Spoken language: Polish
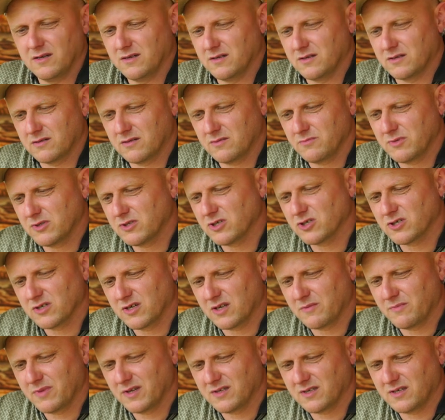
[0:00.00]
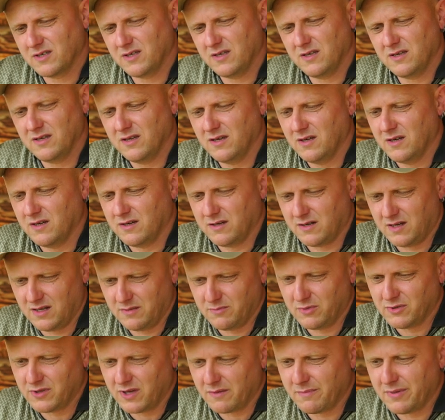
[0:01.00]
Robię też herbatki
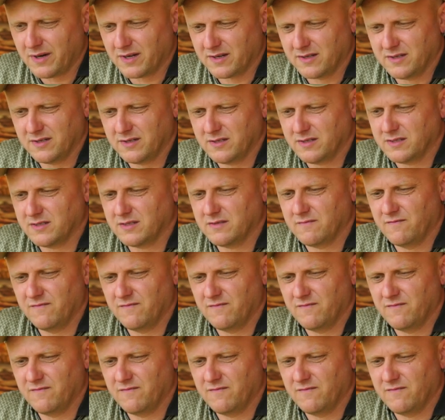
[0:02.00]
albo napary